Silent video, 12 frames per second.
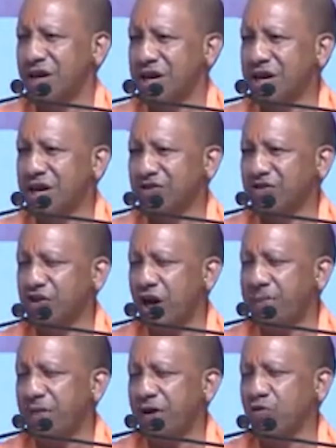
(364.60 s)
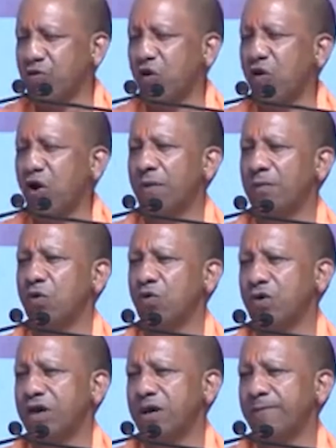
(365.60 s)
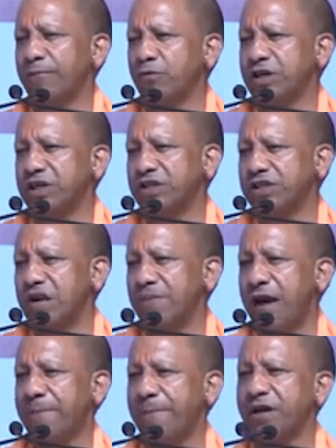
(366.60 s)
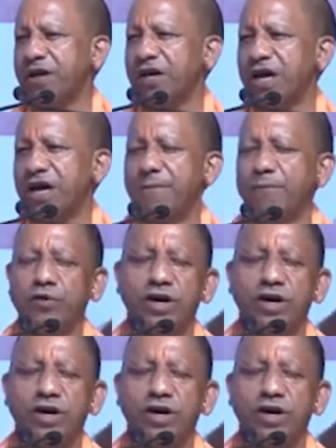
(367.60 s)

एक एक जनपद को हम लोगों ने पूरी स्किल मैपिंग के